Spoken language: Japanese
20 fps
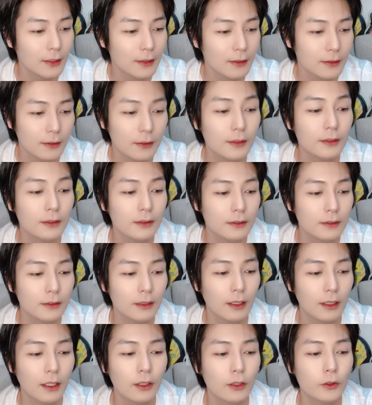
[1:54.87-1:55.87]

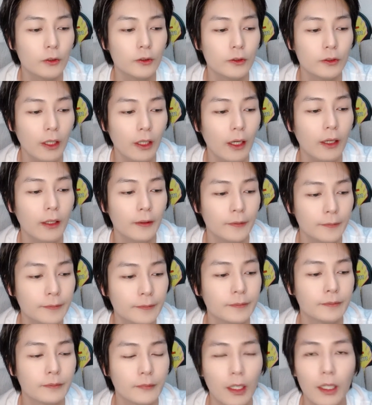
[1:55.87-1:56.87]
和田くんね
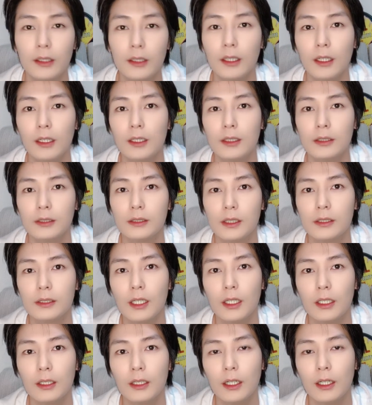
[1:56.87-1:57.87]
会いたいですね、
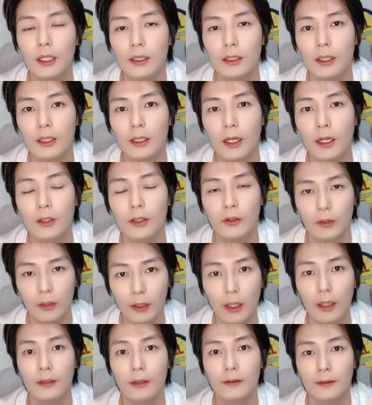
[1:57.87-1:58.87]
最近会えてないの
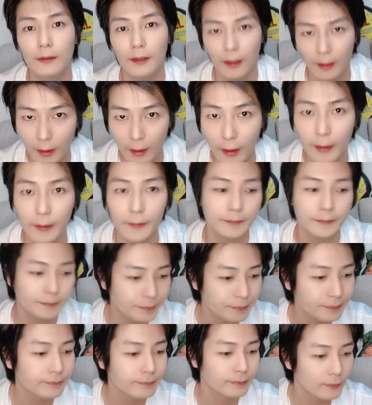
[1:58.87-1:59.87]
で。はい
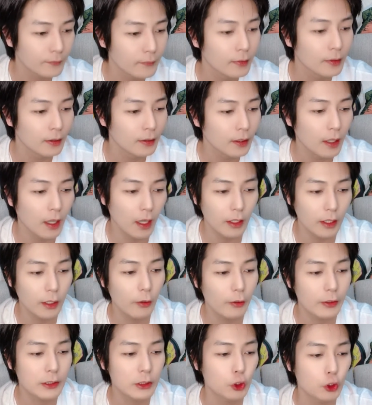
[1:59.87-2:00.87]
はい、で
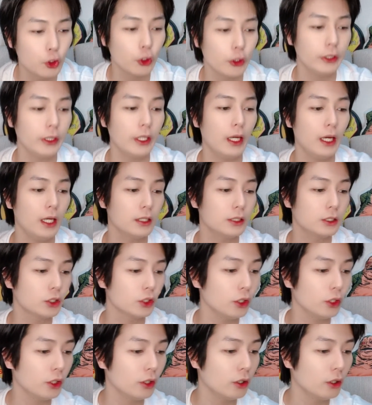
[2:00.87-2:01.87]
は続いて
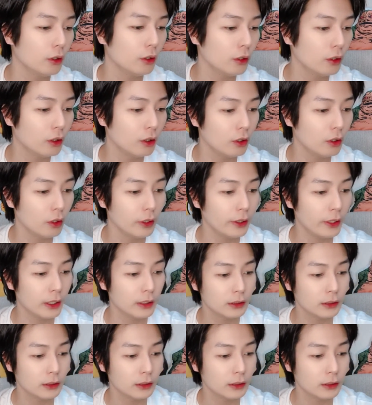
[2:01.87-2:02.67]
次のや